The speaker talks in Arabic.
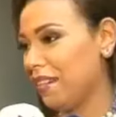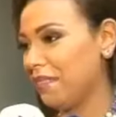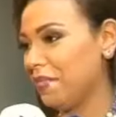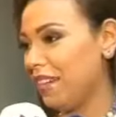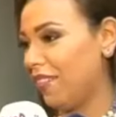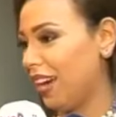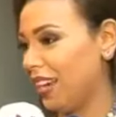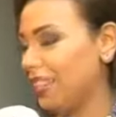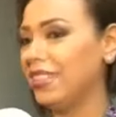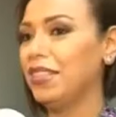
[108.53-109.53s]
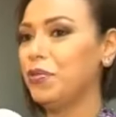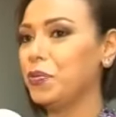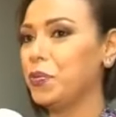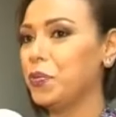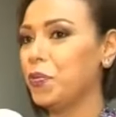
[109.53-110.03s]
اللي مرت بيا في حياتي
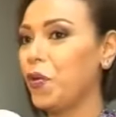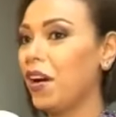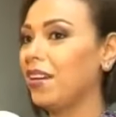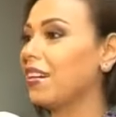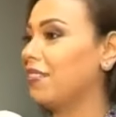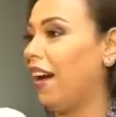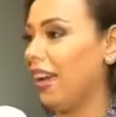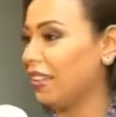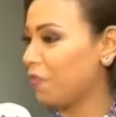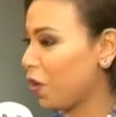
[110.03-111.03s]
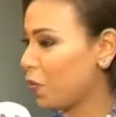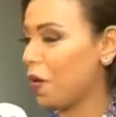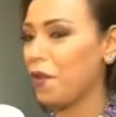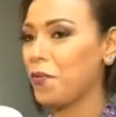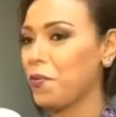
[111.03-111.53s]
وغيرت في حياه
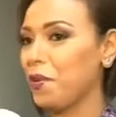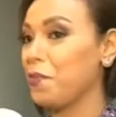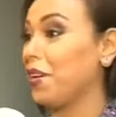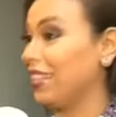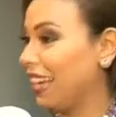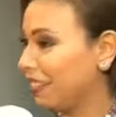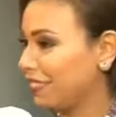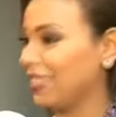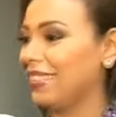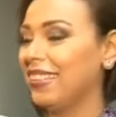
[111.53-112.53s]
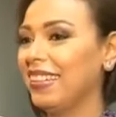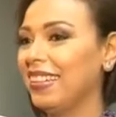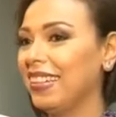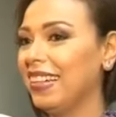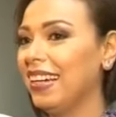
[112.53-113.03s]
مروه واختلفت
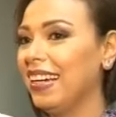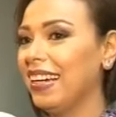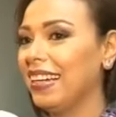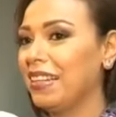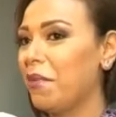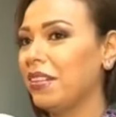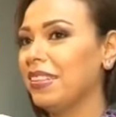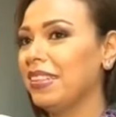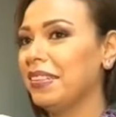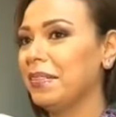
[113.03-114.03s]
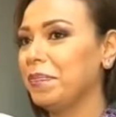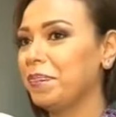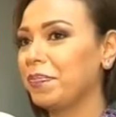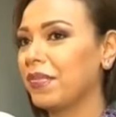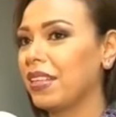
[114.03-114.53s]
آه، طبعا
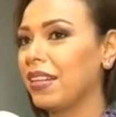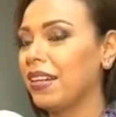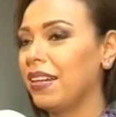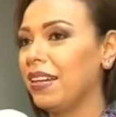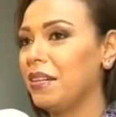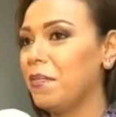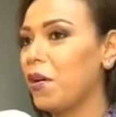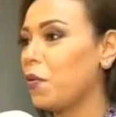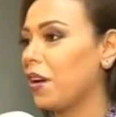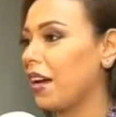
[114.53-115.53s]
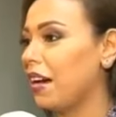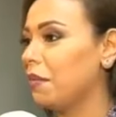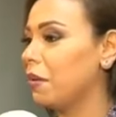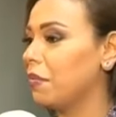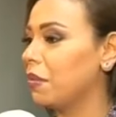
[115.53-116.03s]
يعني مروه
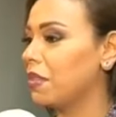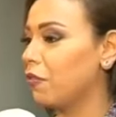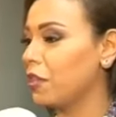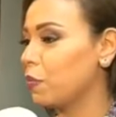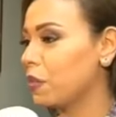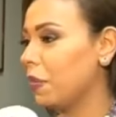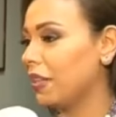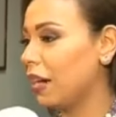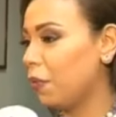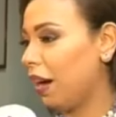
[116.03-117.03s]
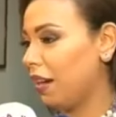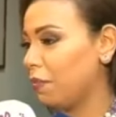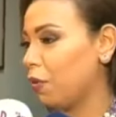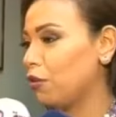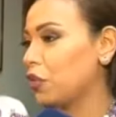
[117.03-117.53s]
راجعه ذا بعد اول
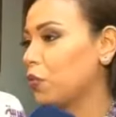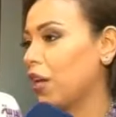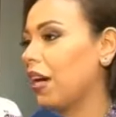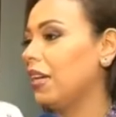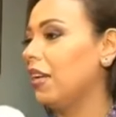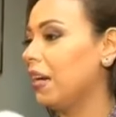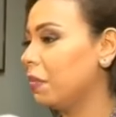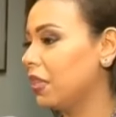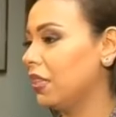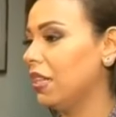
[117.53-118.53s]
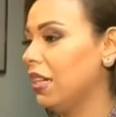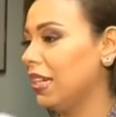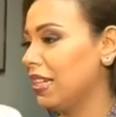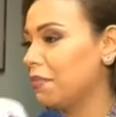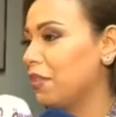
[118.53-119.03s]
حلقه ما كنتش متخيله ابدا
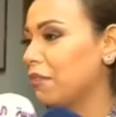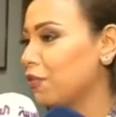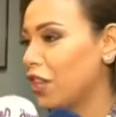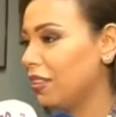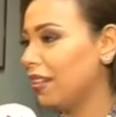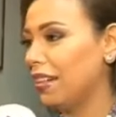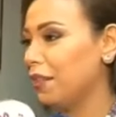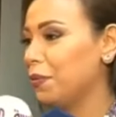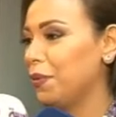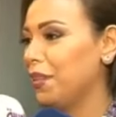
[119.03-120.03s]
نسبه المشاهده